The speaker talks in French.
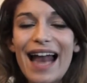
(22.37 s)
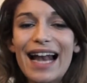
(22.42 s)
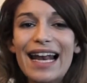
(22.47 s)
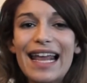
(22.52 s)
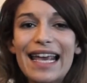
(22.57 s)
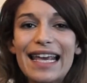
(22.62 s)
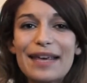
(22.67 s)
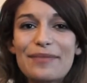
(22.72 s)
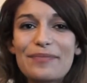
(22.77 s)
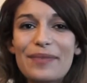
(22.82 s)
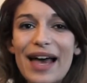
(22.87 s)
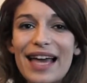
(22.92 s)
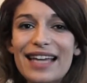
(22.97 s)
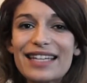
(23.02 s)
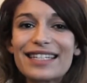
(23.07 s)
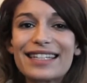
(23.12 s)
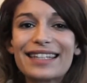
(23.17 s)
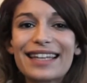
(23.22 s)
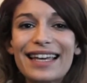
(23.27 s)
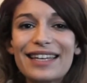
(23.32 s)

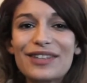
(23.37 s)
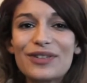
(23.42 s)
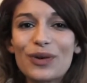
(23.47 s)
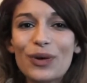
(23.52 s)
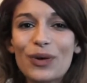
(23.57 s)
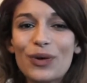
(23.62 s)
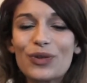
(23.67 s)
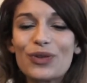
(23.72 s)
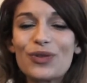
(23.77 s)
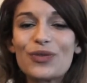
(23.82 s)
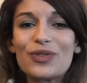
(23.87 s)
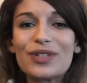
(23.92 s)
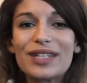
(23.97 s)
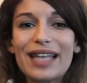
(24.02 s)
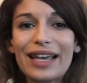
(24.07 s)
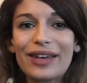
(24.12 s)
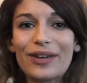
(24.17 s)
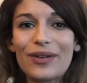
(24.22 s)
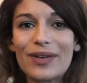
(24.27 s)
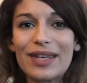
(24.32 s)
L'équipage est très heureux de vous
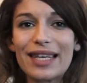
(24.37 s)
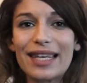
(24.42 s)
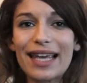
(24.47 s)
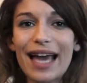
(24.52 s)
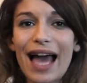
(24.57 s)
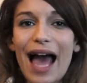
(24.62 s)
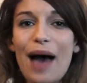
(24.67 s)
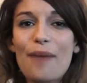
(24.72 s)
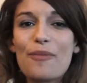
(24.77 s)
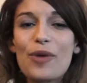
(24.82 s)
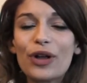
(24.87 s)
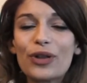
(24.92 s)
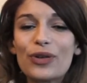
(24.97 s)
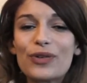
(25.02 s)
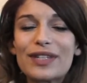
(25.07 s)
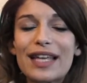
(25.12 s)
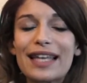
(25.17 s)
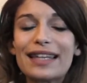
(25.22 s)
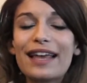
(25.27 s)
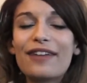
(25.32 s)
accueillir à bord de
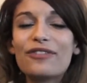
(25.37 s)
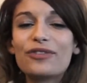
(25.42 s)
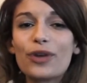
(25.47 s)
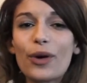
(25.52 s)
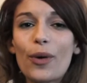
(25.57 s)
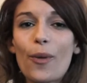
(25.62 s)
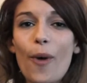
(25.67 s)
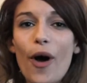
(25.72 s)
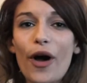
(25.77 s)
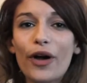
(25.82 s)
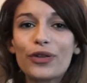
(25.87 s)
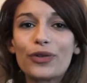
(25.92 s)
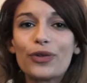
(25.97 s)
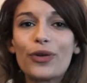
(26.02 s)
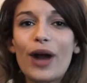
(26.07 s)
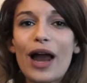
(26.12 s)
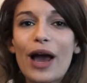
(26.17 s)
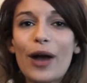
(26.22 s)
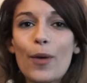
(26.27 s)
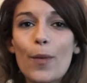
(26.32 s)
cet afterwork
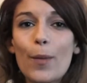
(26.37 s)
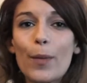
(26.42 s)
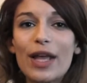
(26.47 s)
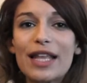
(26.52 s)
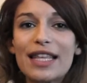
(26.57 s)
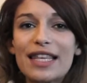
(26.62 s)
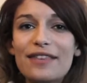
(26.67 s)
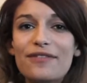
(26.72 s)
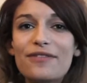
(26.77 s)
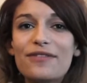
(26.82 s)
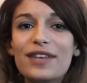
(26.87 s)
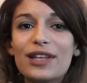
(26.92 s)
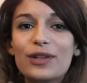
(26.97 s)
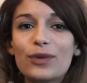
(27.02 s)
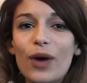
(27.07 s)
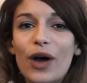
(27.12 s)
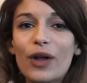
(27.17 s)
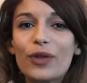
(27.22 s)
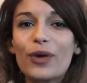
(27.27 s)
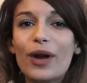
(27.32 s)
de la compagnie
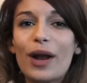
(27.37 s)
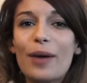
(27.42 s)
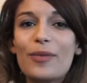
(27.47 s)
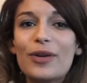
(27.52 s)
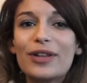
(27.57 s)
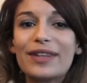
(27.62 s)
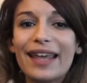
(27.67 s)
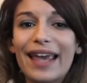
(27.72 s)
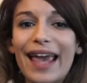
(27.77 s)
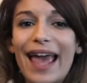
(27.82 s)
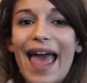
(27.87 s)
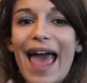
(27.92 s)
Victoire de la Beauté